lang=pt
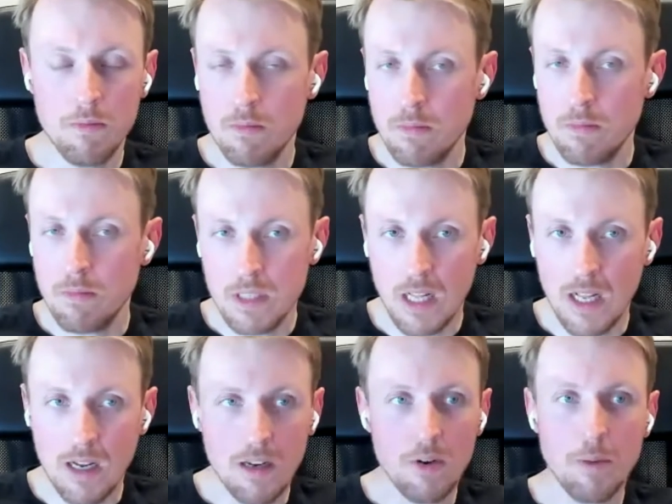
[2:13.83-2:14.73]
sei lá,
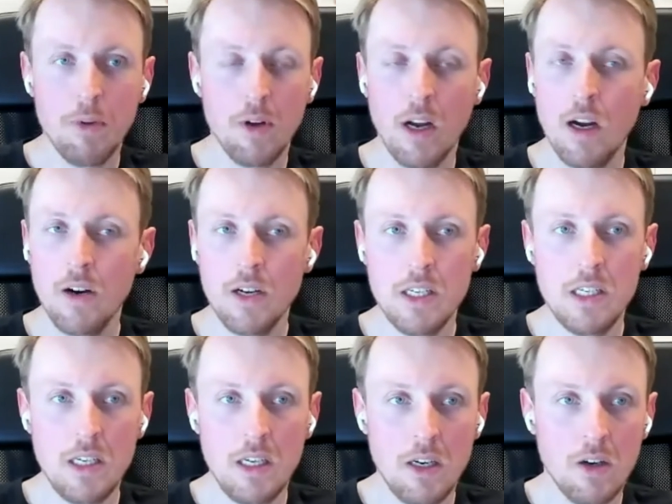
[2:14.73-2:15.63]
cryptocurrency